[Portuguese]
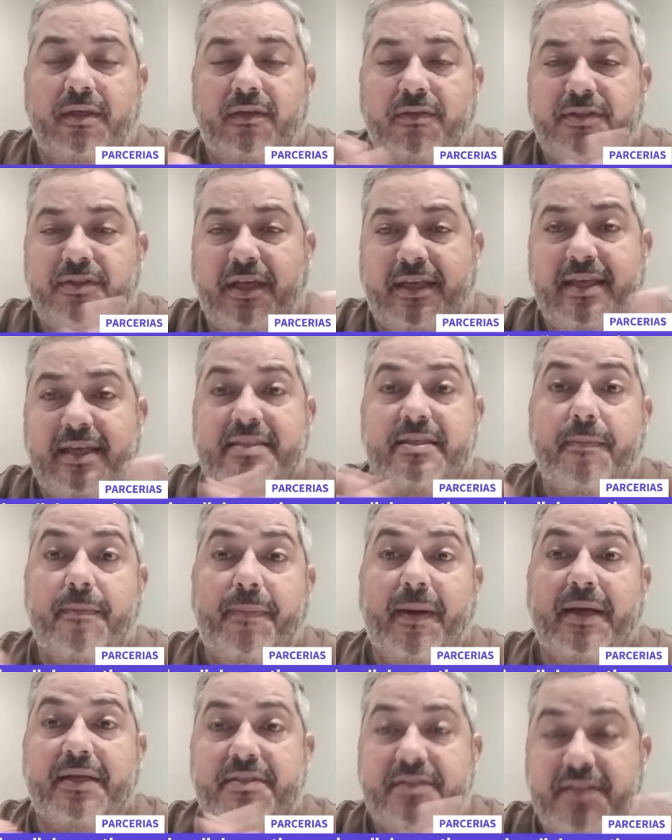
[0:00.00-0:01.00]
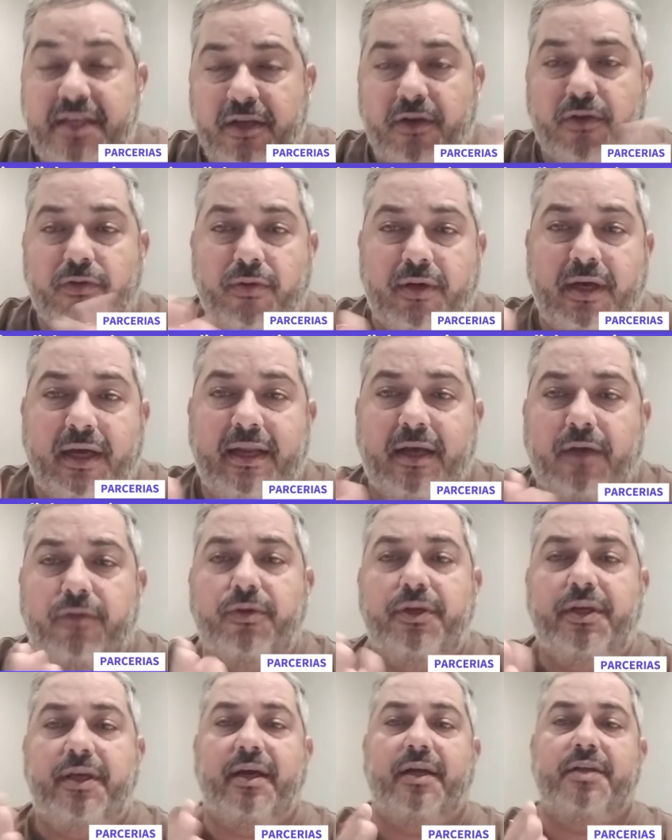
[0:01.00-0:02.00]
Você quer ser parceiro do canal do
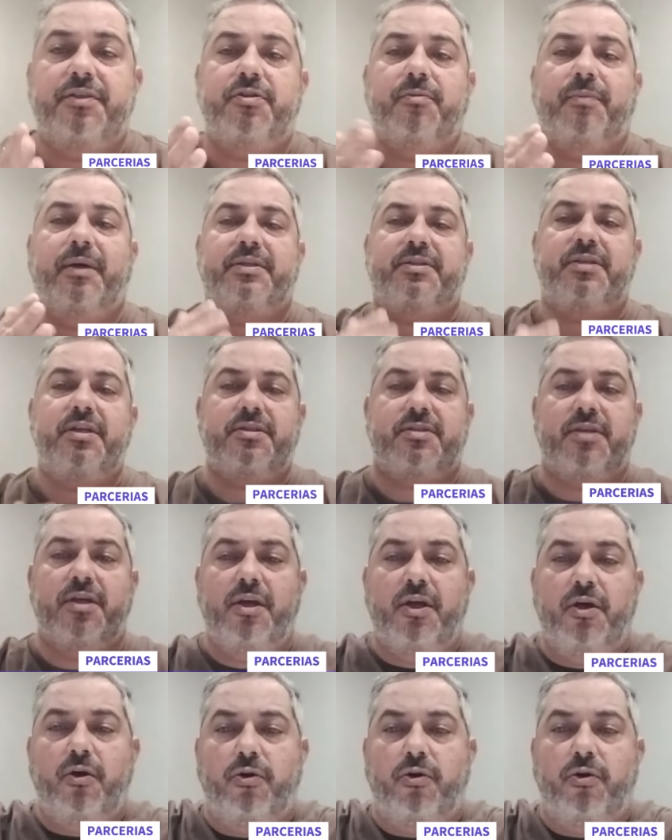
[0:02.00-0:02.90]
Ricardinho Martins?